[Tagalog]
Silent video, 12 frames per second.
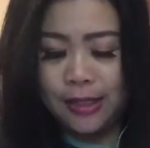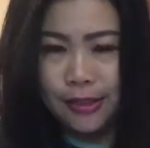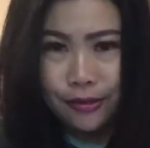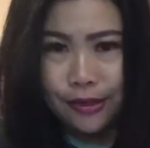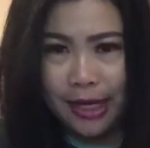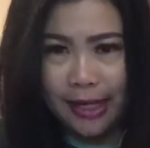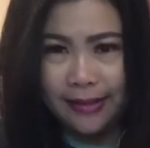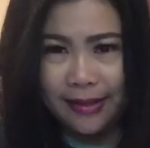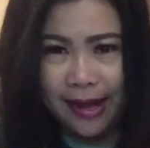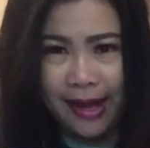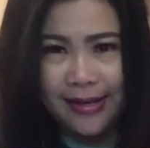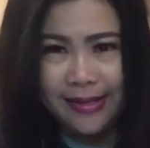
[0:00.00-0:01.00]
So,
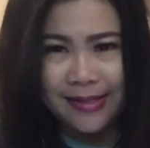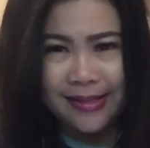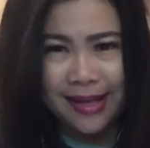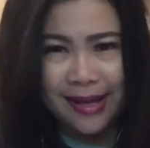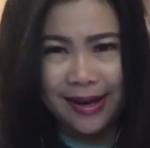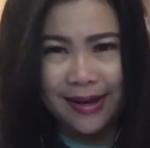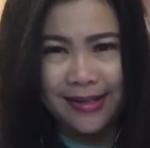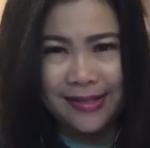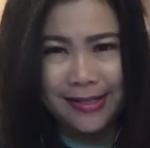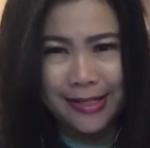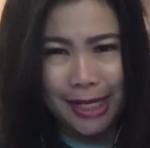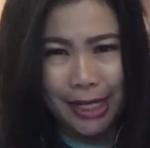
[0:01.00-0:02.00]
yan guys, tara,
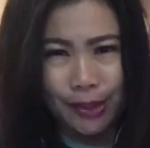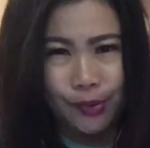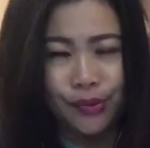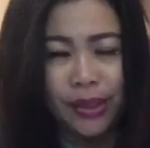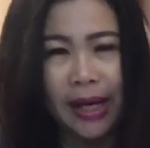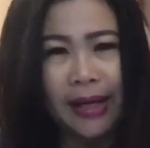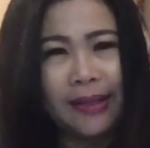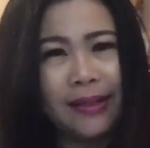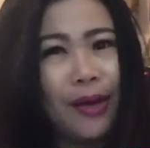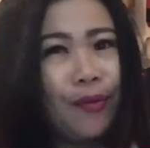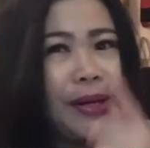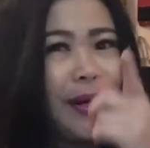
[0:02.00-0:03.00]
let's go. At
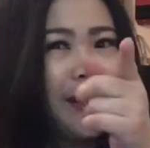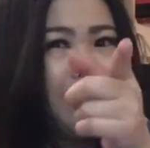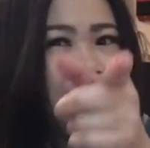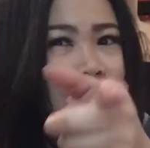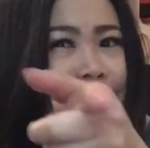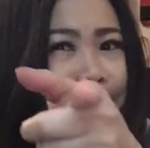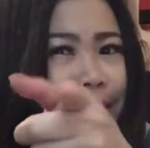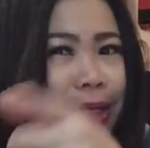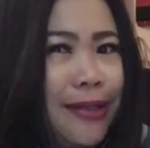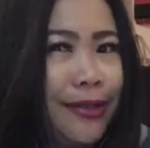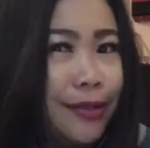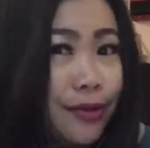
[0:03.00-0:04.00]
gawa natin,
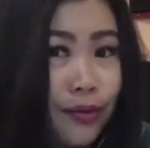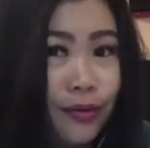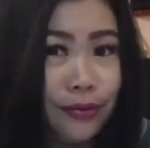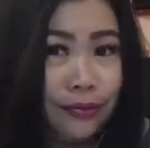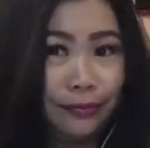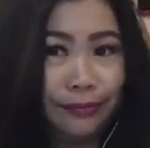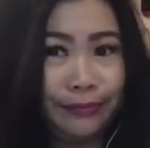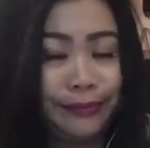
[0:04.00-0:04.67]
samahan niyo ako.